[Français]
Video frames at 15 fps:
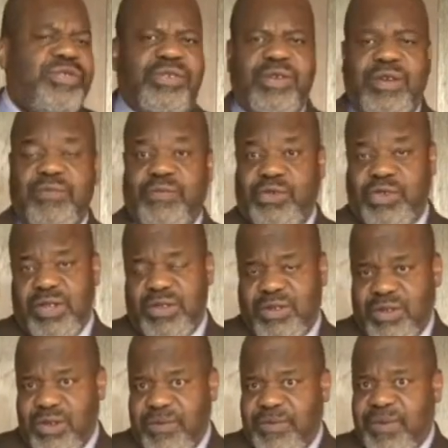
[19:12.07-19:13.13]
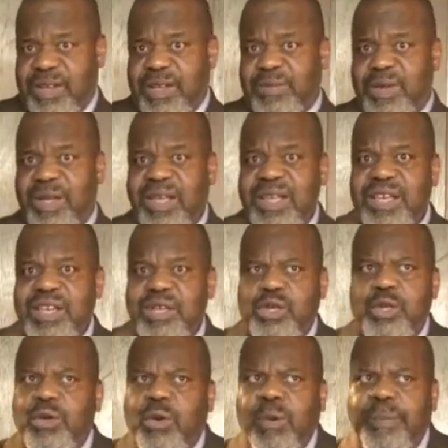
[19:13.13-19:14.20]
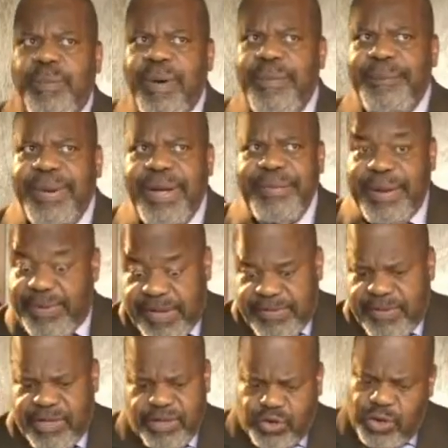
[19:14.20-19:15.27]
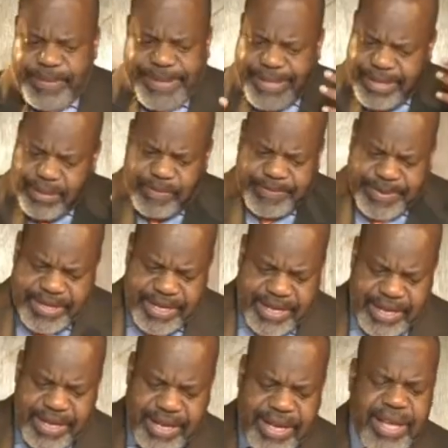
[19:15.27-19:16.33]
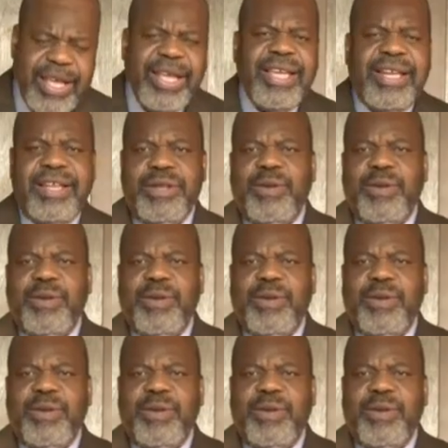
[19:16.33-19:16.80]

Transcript: sœurs, vous jeunes sœurs, vous frères, je ne comprends pas. Bah, bah, si je suis peut-être, on peut dire, il est,